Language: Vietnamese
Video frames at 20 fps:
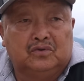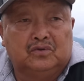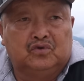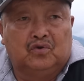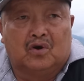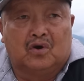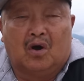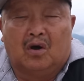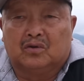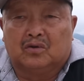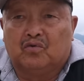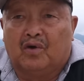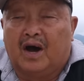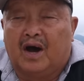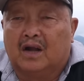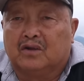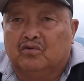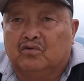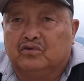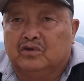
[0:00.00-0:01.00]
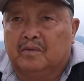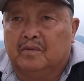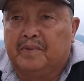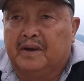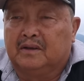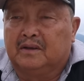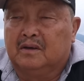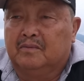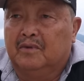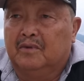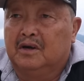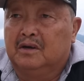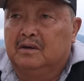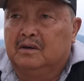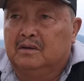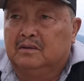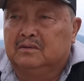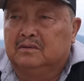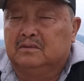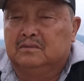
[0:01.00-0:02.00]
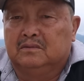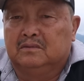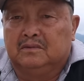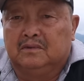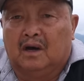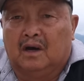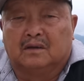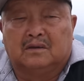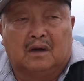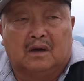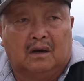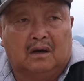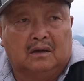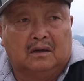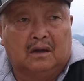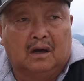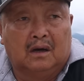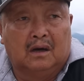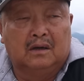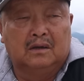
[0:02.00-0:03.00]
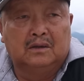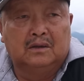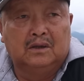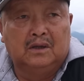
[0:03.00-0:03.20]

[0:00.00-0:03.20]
rùa nào tu cá tu tự biết tương mà nữa giờ tới lần đó